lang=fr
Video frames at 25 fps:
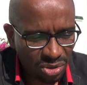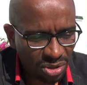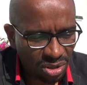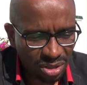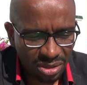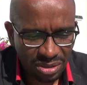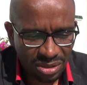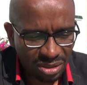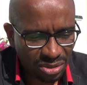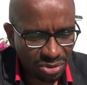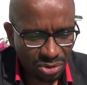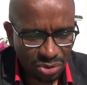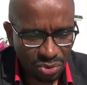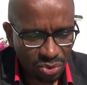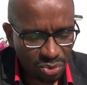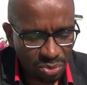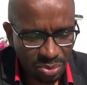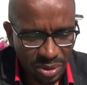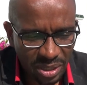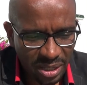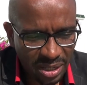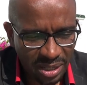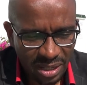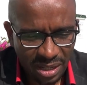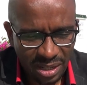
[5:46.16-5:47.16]
entendons-nous
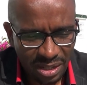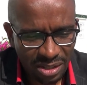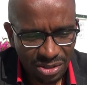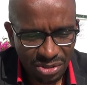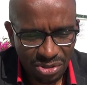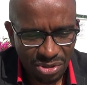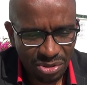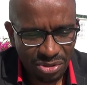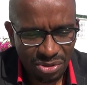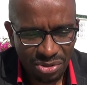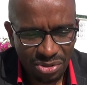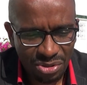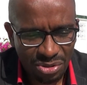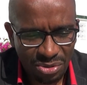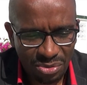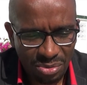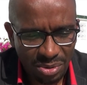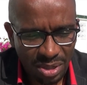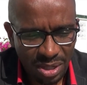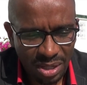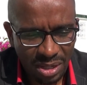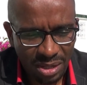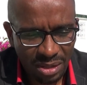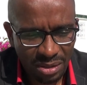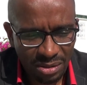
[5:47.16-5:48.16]
bien, hein, je,
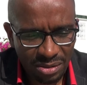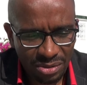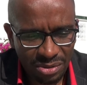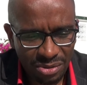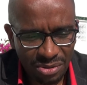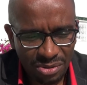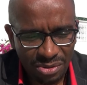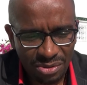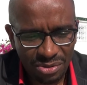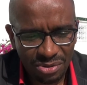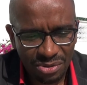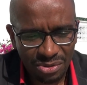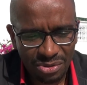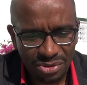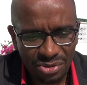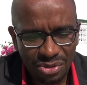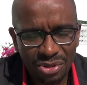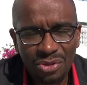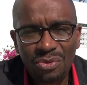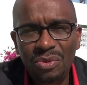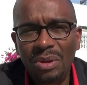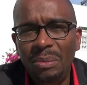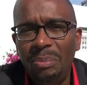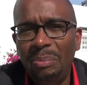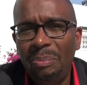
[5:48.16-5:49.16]
suis, je
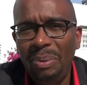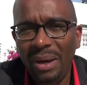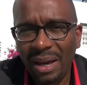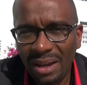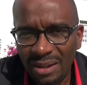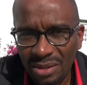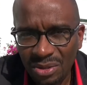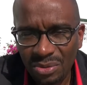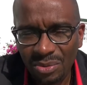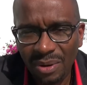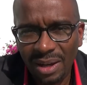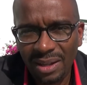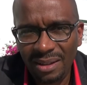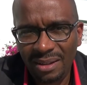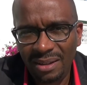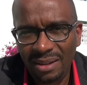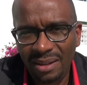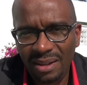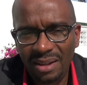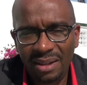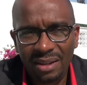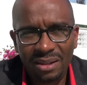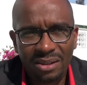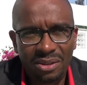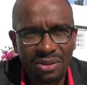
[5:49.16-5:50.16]
suis
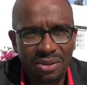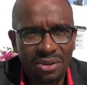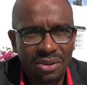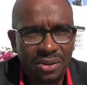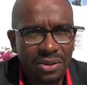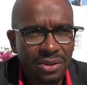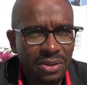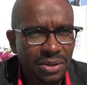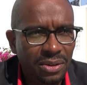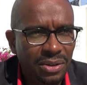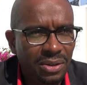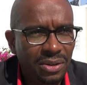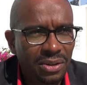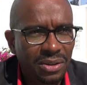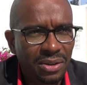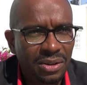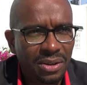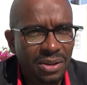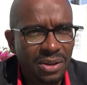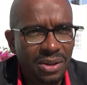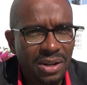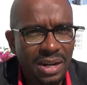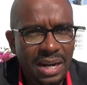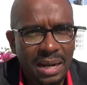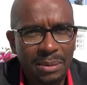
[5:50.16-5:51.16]
persuadé que
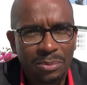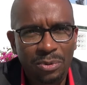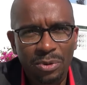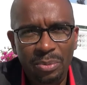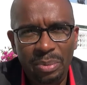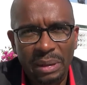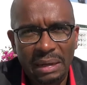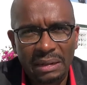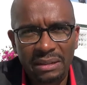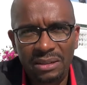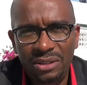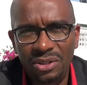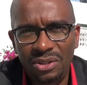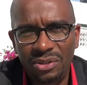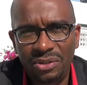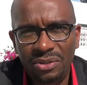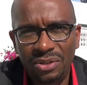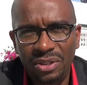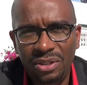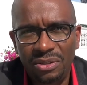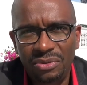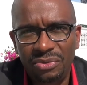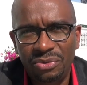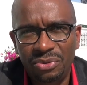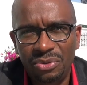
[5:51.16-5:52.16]
euh, la plupart des gens
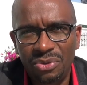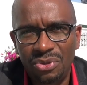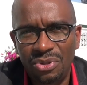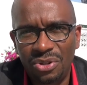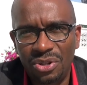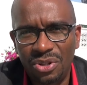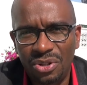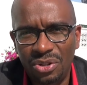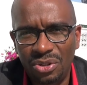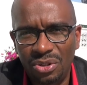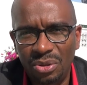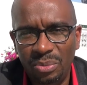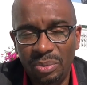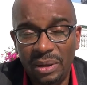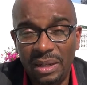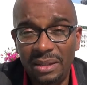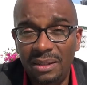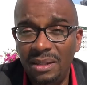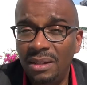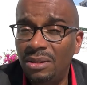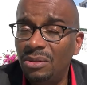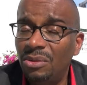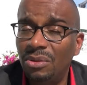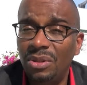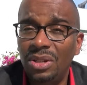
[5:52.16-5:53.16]
qui font ce genre de
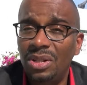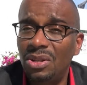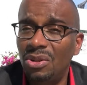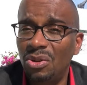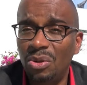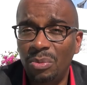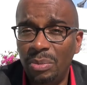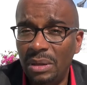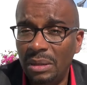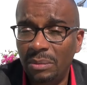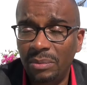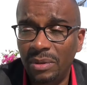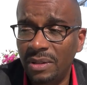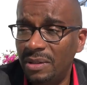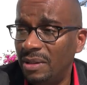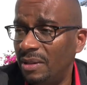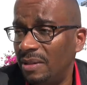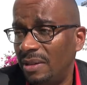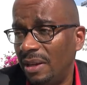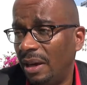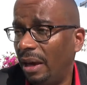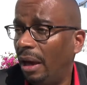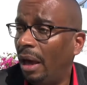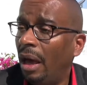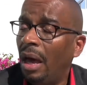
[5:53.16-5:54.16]
pratiques sont des gens complètement
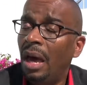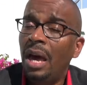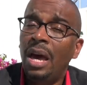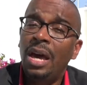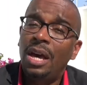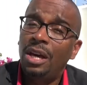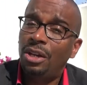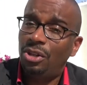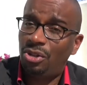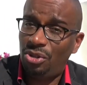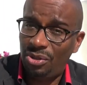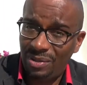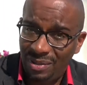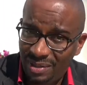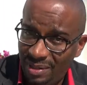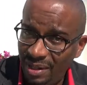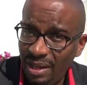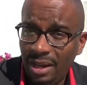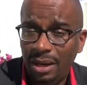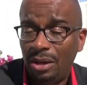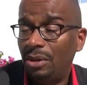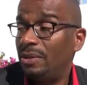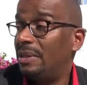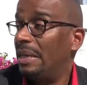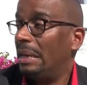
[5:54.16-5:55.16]
sincères. Je
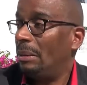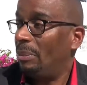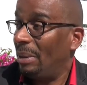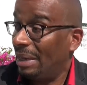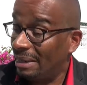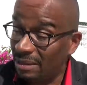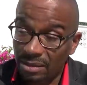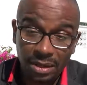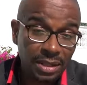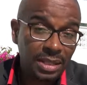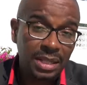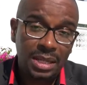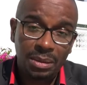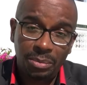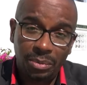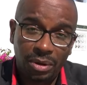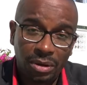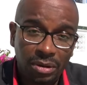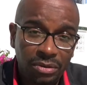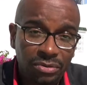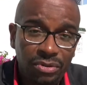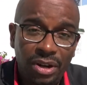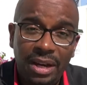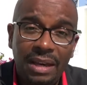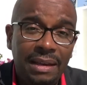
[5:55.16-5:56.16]
sais que cette personne qui m'a
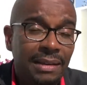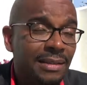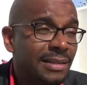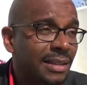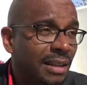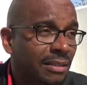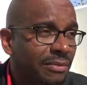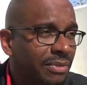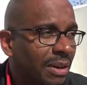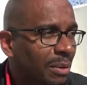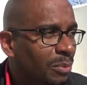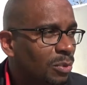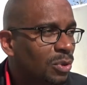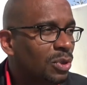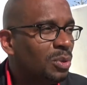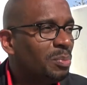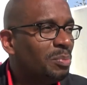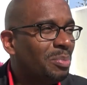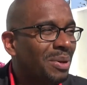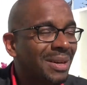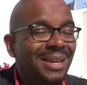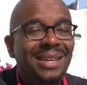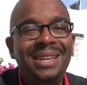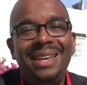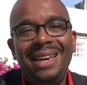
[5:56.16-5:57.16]
envoyé cette fameuse
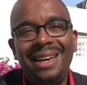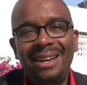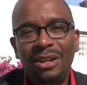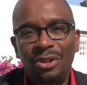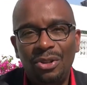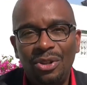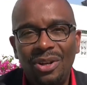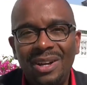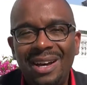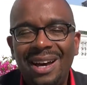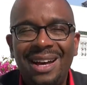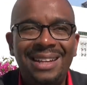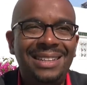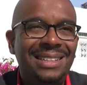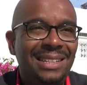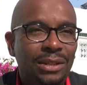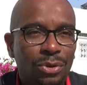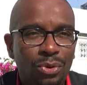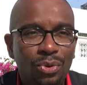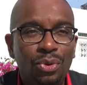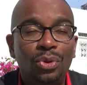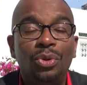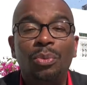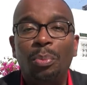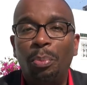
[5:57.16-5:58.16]
prière de
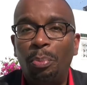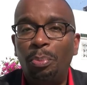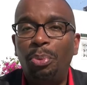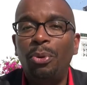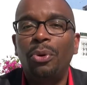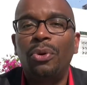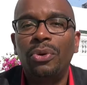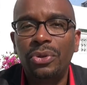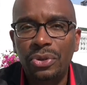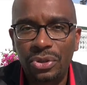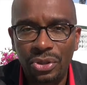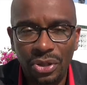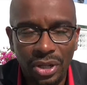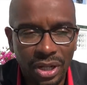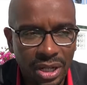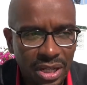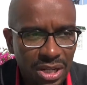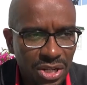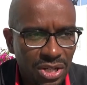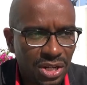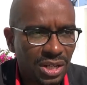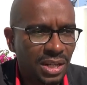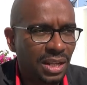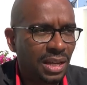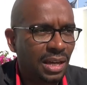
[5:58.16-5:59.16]
gratitude pour se
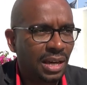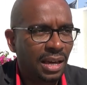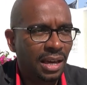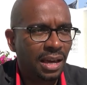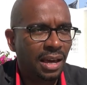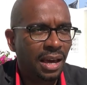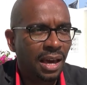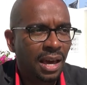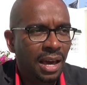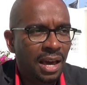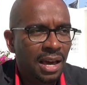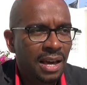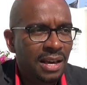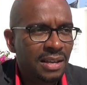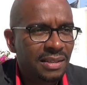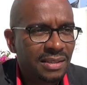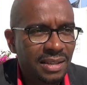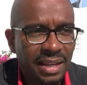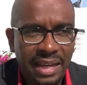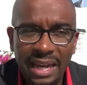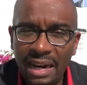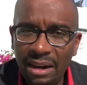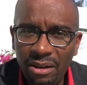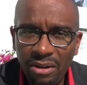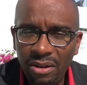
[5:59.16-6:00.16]
régénérer,
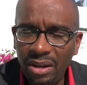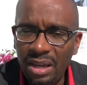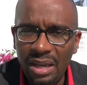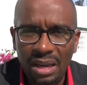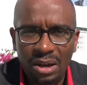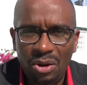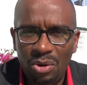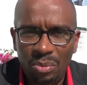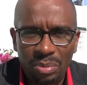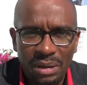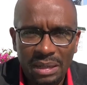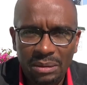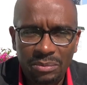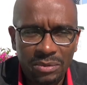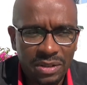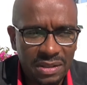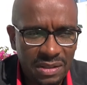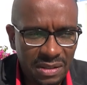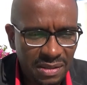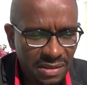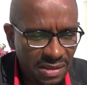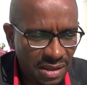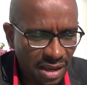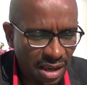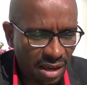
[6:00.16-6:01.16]
c'est quelqu'un qui est complètement
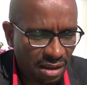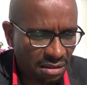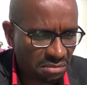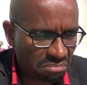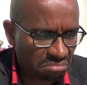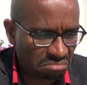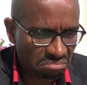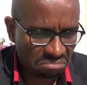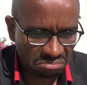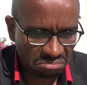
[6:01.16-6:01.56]
sincère.